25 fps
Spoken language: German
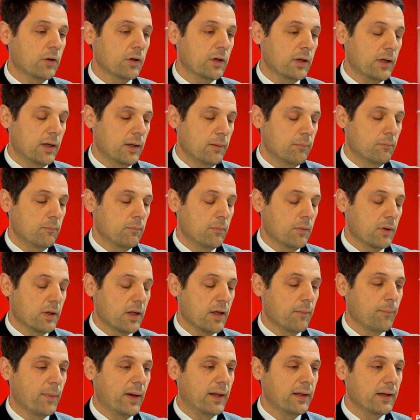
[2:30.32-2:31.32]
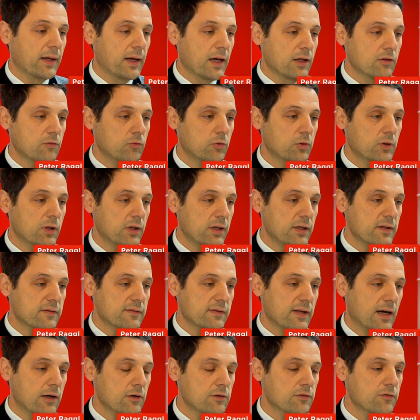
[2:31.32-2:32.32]
im Gemeinderat wurde
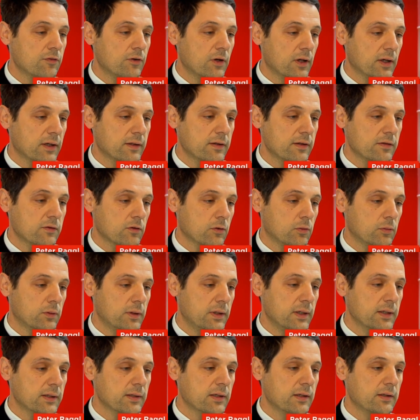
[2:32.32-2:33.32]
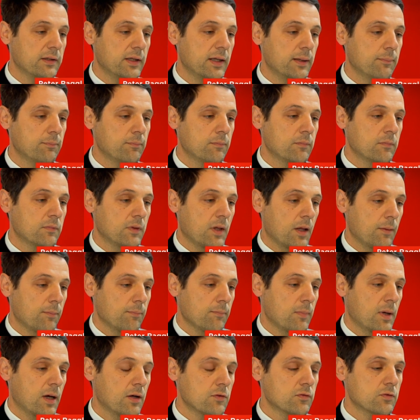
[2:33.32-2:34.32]
dies ausführlich diskutiert. Neben dem
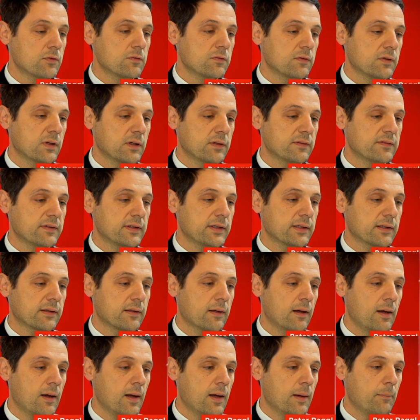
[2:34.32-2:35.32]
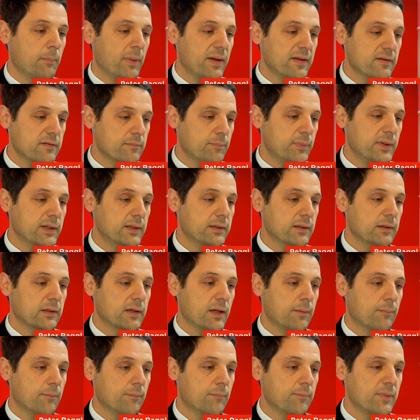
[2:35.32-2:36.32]
aus unserer Sicht Bestbieter,
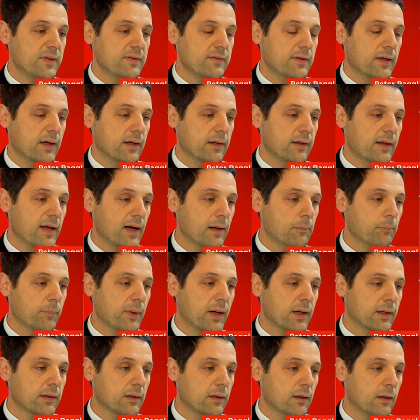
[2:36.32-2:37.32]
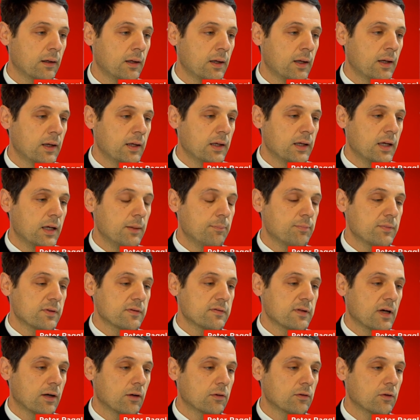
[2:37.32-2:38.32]
dem bisherigen Jagdpächter, gibt
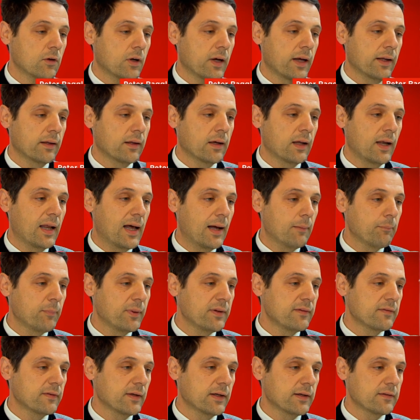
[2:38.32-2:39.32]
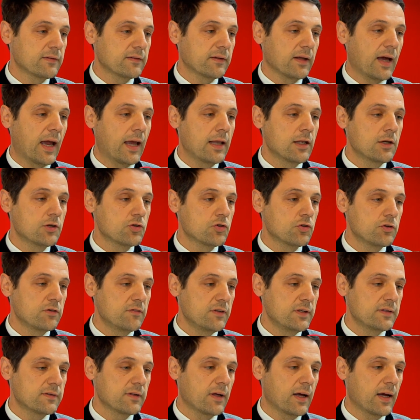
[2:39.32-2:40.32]
es auch noch ein klar besseres rein
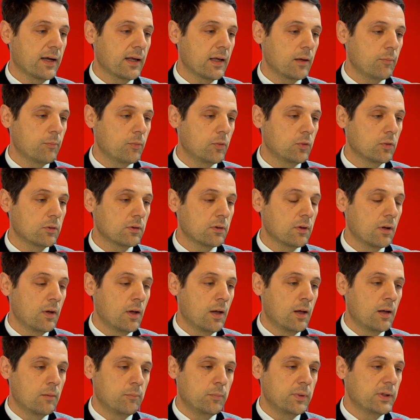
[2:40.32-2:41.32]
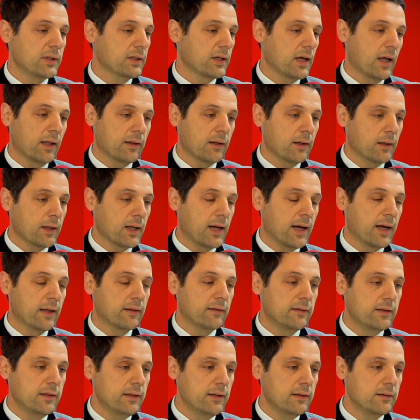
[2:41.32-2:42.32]
Schönwieser Angebot mit
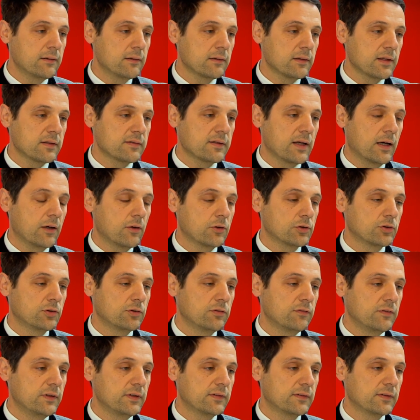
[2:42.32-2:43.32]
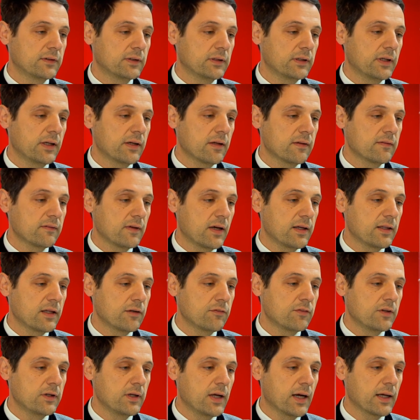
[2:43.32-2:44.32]
Garantien, dass auch Schönwieser jederzeit
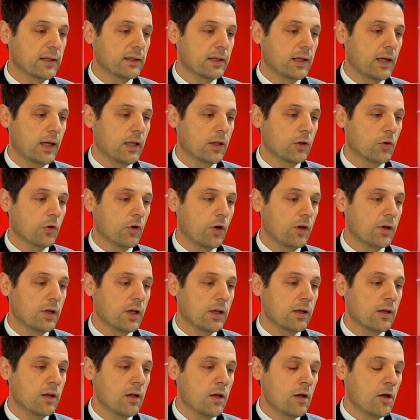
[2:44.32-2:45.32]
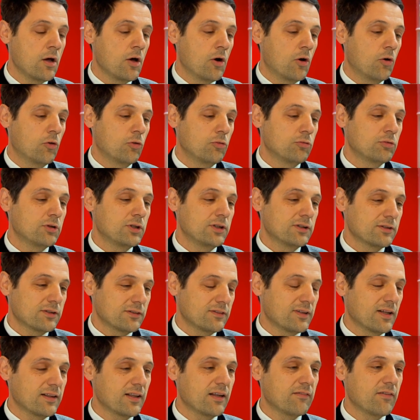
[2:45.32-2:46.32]
auf die Jagd gehen können. Und
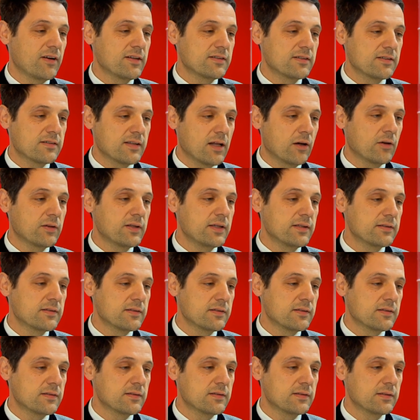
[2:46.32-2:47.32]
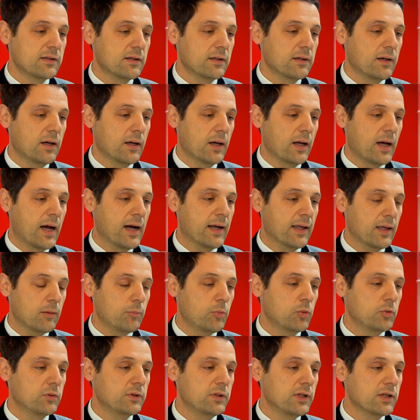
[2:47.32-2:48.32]
interessanterweise ist auch dieses
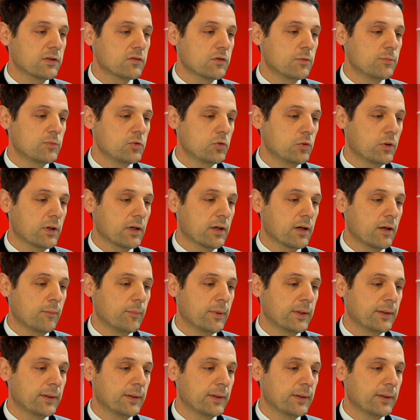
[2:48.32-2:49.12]
Angebot nicht zum Zug gekommen.